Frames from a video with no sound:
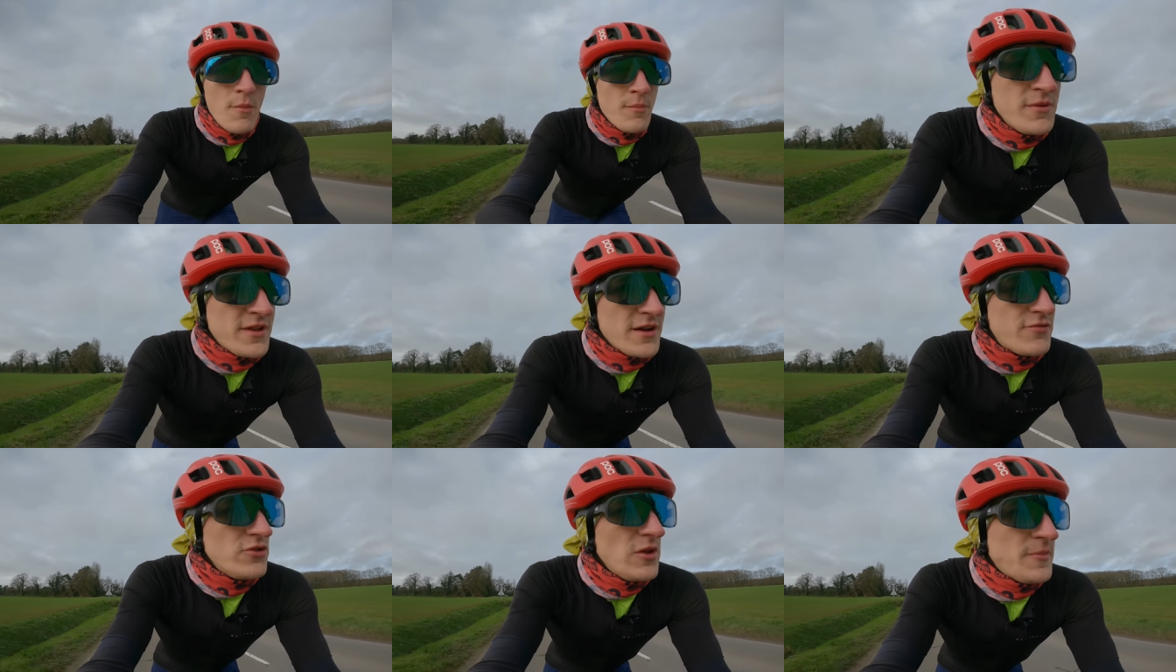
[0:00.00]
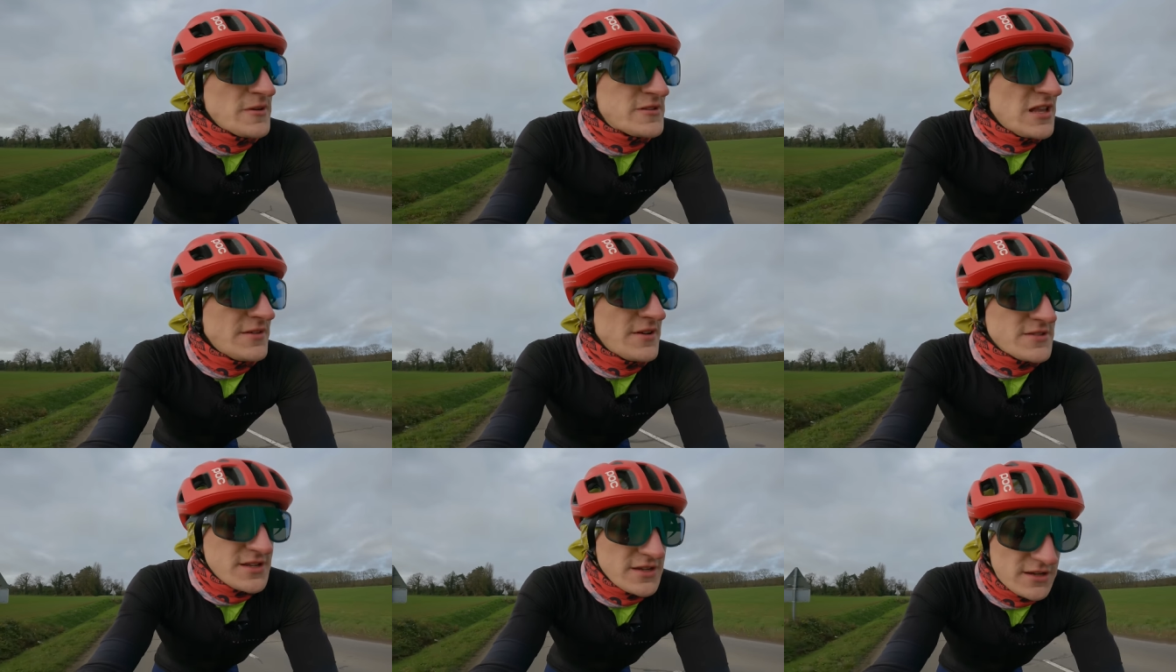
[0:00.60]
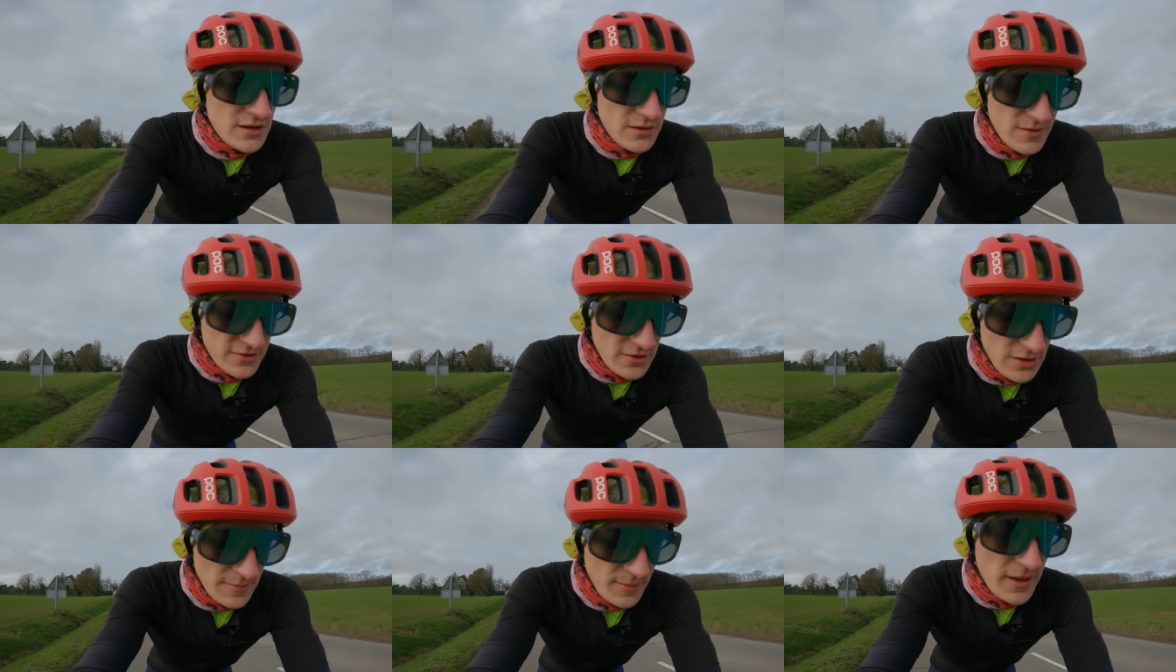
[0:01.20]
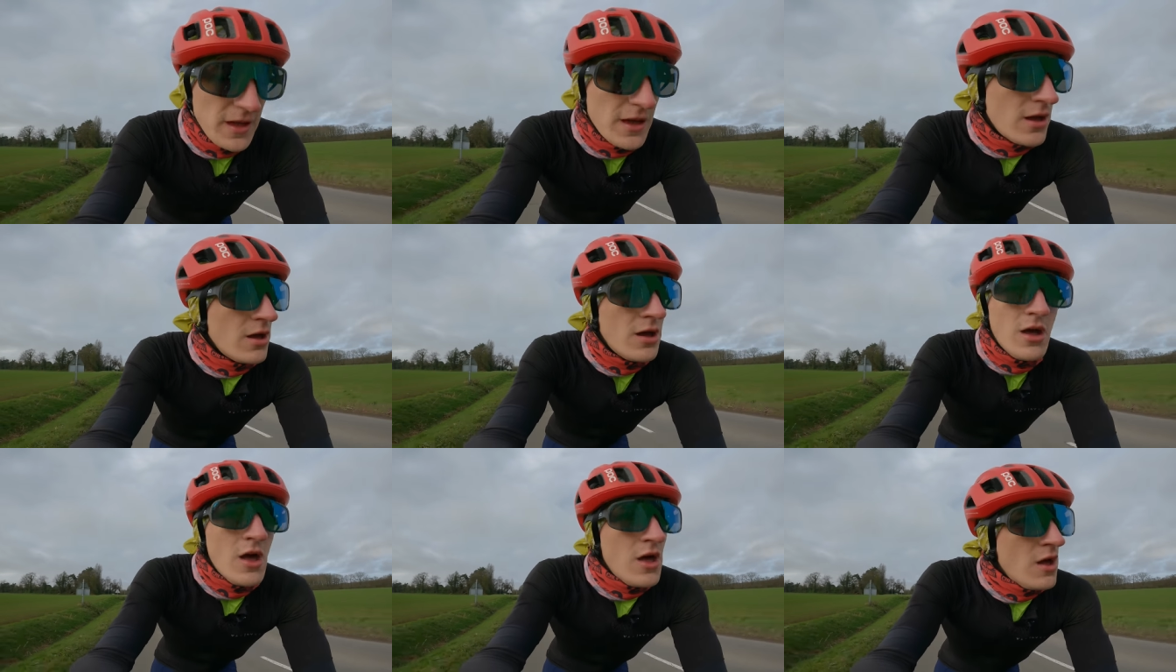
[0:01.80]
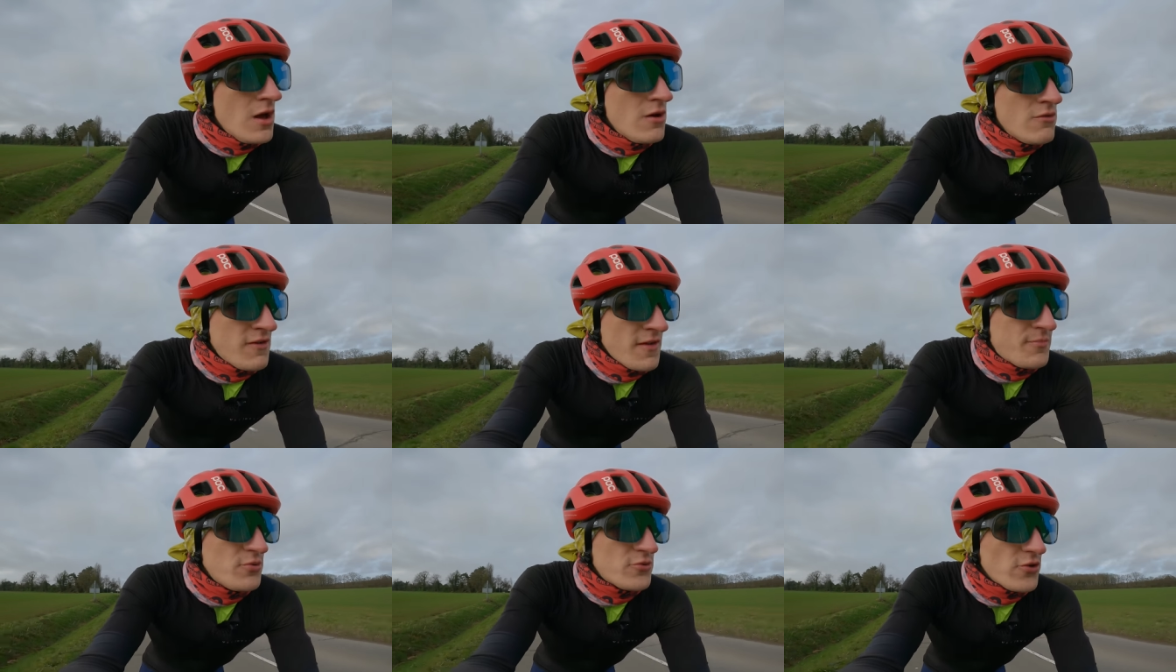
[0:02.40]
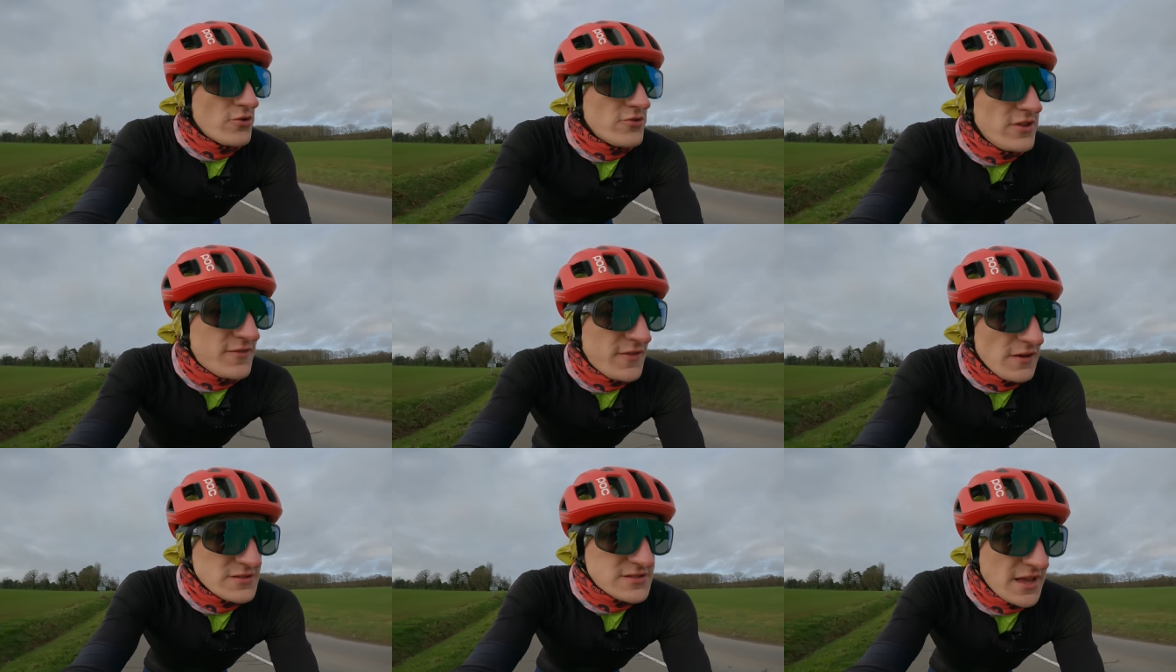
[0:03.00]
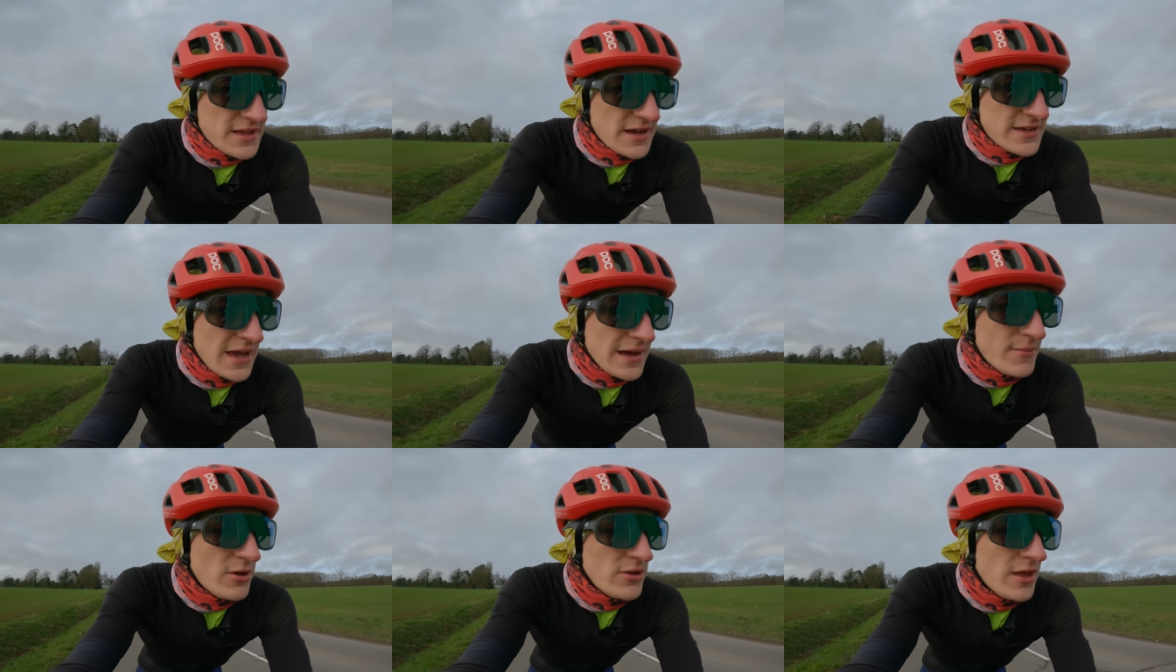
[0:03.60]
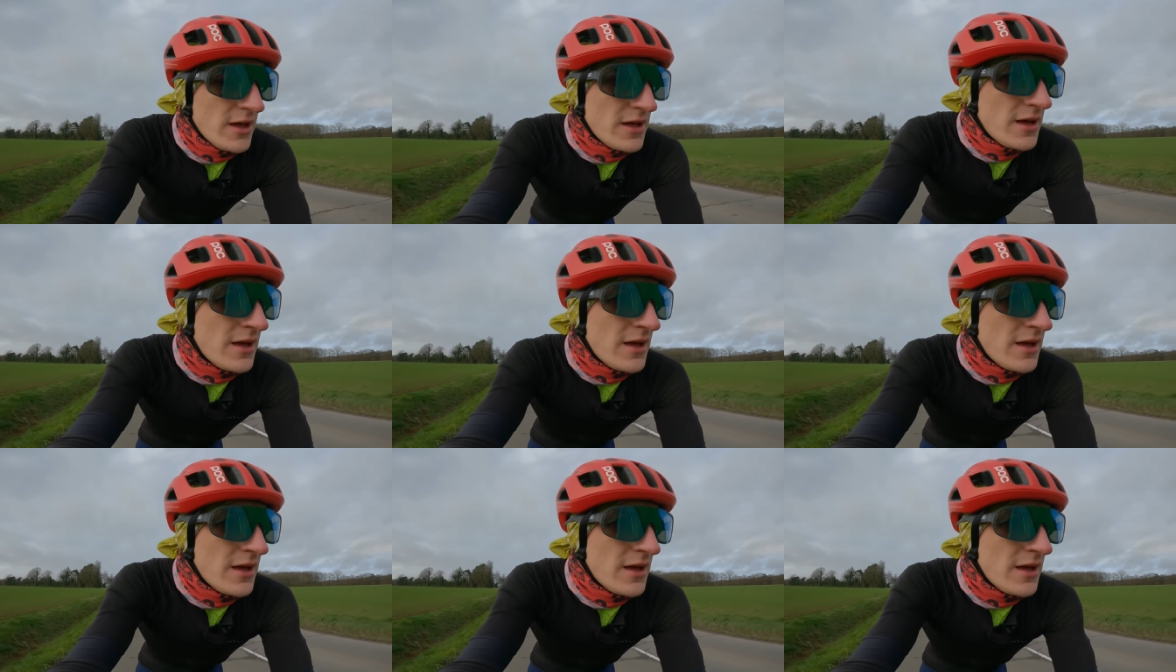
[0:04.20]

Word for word: Mais dès que vous dépassez les 25 km/h, après, vous faites plus trop de différence avec un carbone,